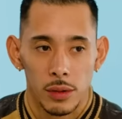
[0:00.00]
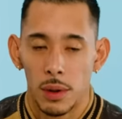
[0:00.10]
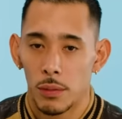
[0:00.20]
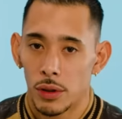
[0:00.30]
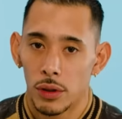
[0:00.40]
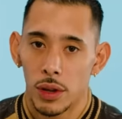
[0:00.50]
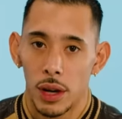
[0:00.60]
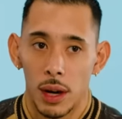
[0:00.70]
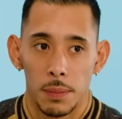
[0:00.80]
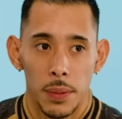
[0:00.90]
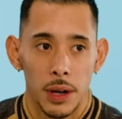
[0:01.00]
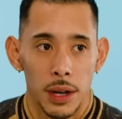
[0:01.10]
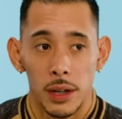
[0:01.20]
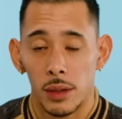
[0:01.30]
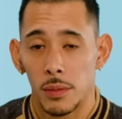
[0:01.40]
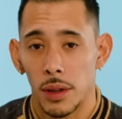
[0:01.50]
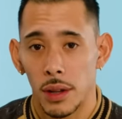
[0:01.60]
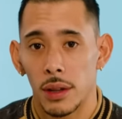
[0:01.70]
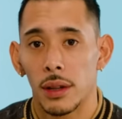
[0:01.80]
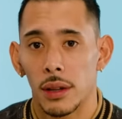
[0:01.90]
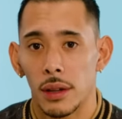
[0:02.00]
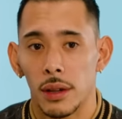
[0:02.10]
自分もその時はラッパーになるつもりだったん